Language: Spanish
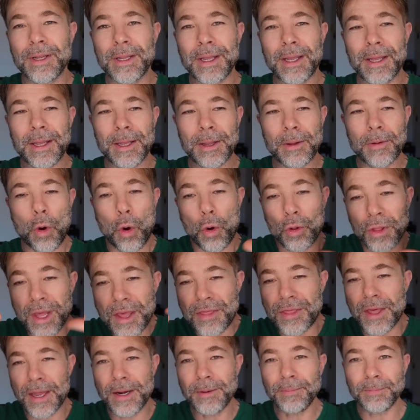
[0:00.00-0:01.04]
eh, o
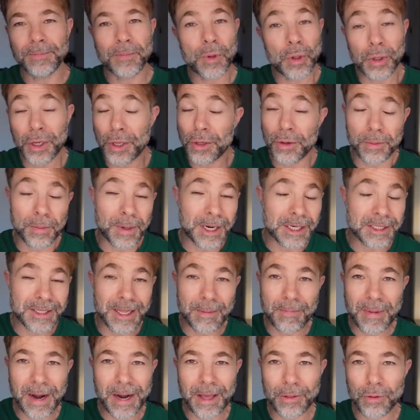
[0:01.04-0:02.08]
dicen, porque yo las
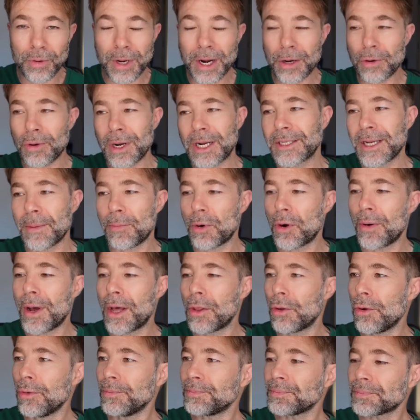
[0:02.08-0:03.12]
de Panadora no las he
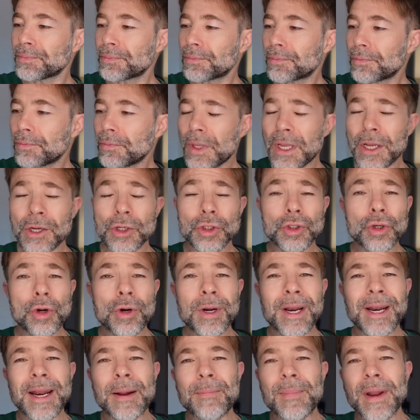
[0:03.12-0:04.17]
probado,
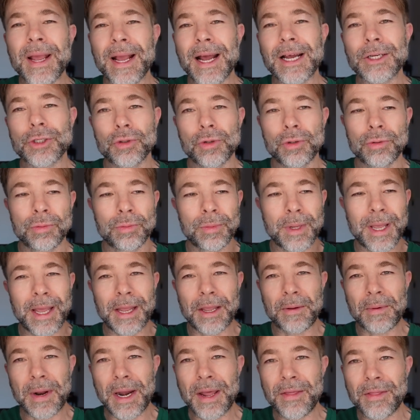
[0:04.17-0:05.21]
son réplicas, son
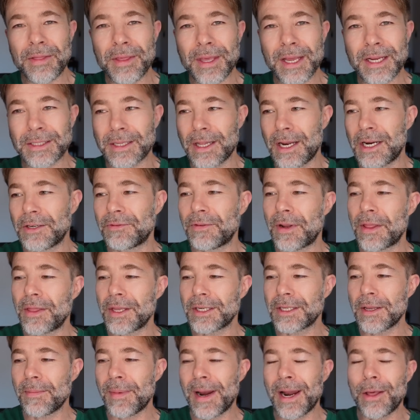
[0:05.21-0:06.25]
equivalencias de las
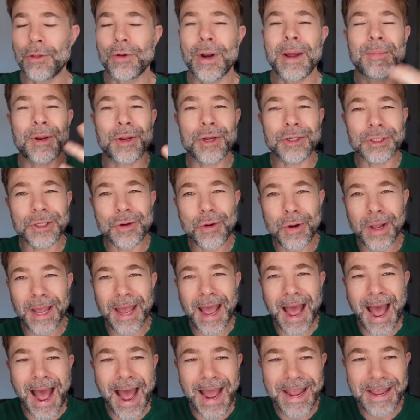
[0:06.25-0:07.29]
Francias de Panadora, pero yo os digo
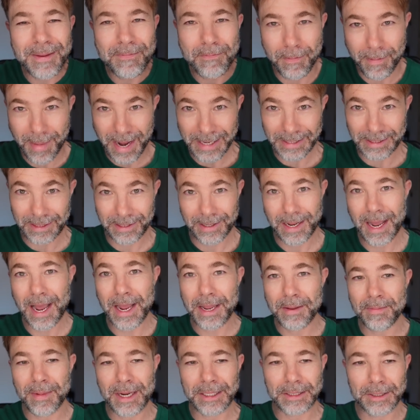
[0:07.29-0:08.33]
que hay más,
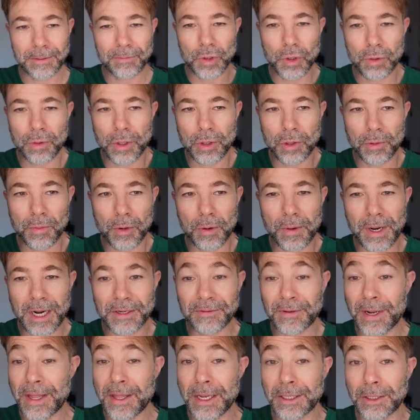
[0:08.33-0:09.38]
hay más. Yo cuando probé las
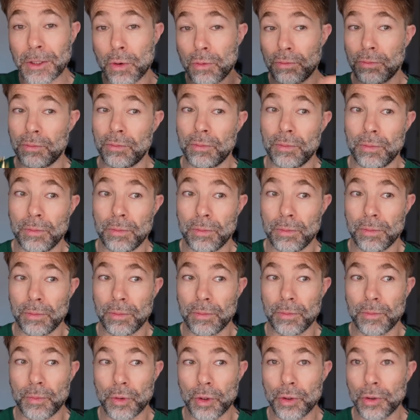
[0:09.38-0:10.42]
Francias digo,
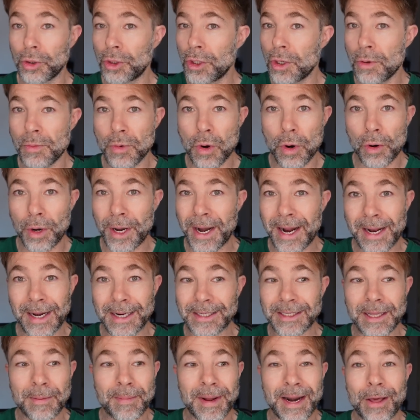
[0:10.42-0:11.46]
mm, pues no sé cómo eran
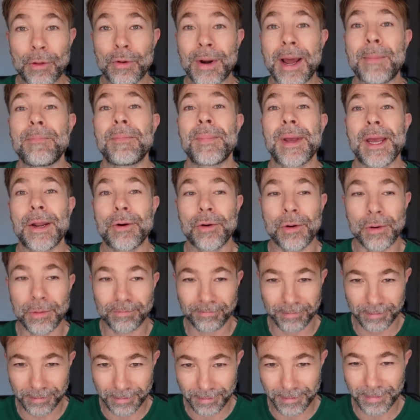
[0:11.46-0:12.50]
las de Panadora, pero
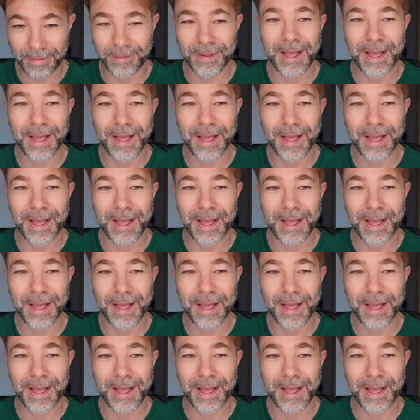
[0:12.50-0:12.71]
mm,